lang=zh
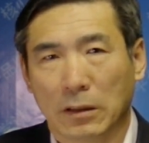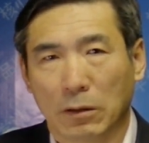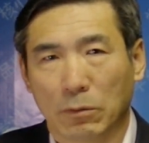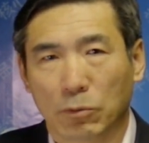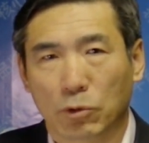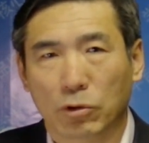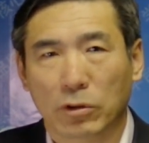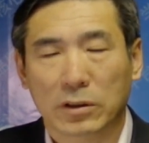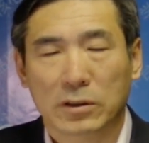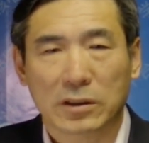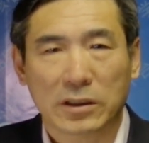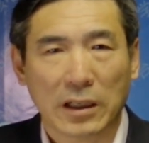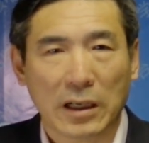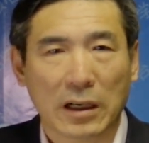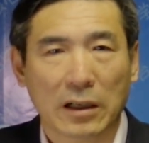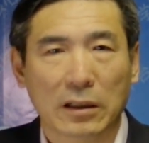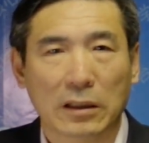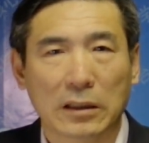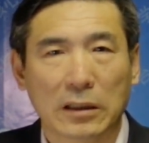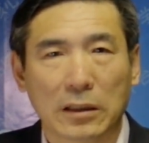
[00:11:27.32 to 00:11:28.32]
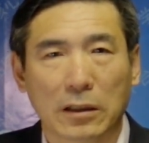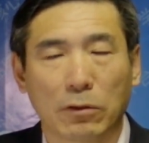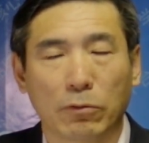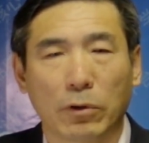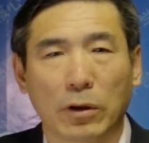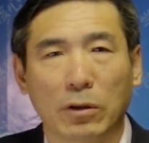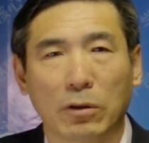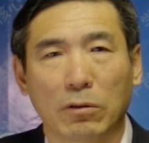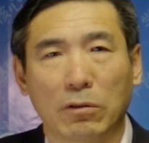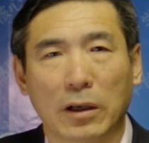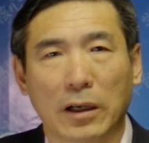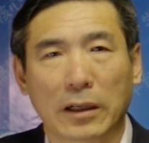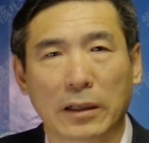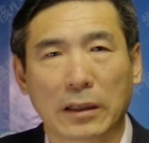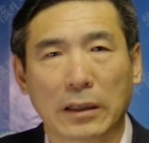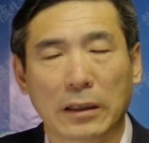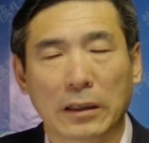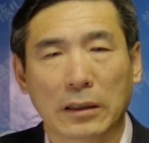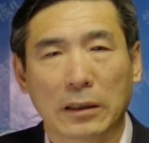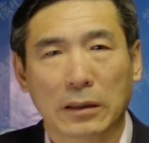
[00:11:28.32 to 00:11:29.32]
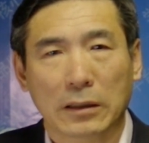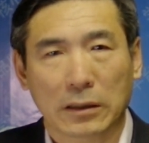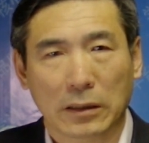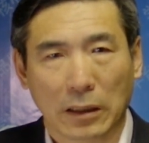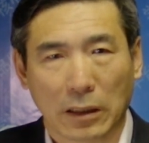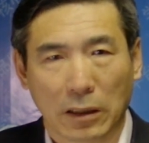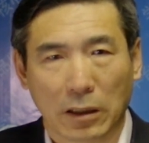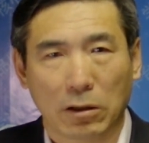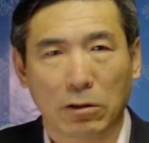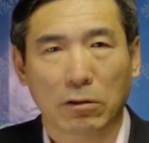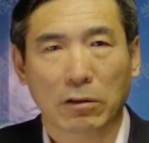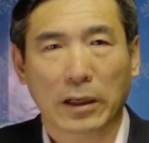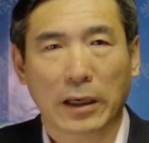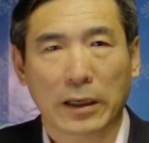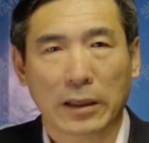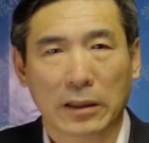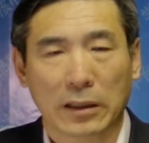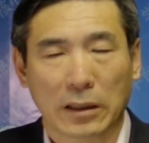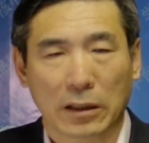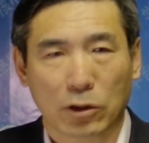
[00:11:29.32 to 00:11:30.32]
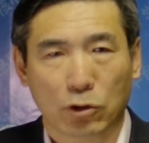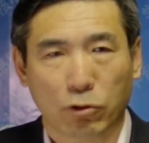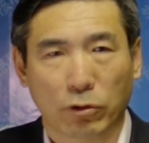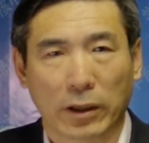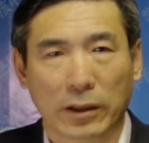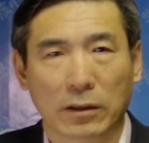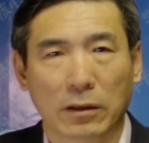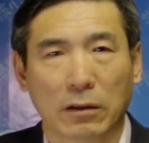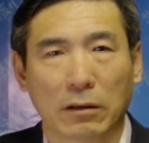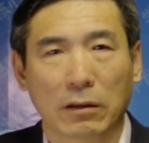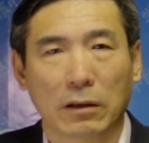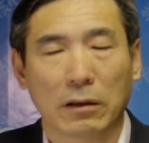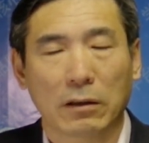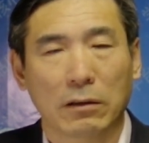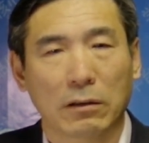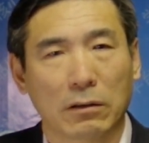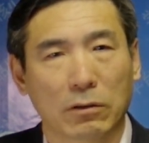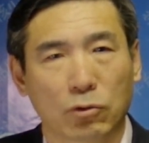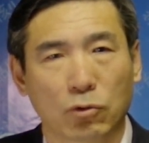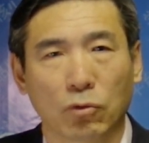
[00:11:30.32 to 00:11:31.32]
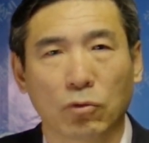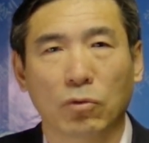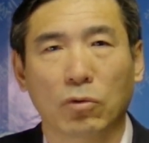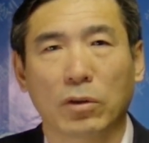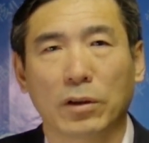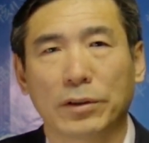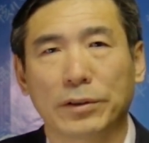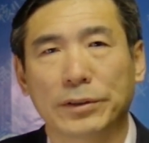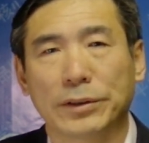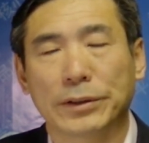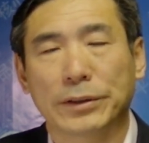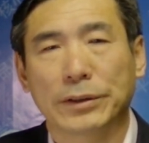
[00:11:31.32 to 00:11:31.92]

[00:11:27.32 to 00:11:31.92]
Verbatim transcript: 我们说这样的一个文化呢，也后来也传到了呃中国，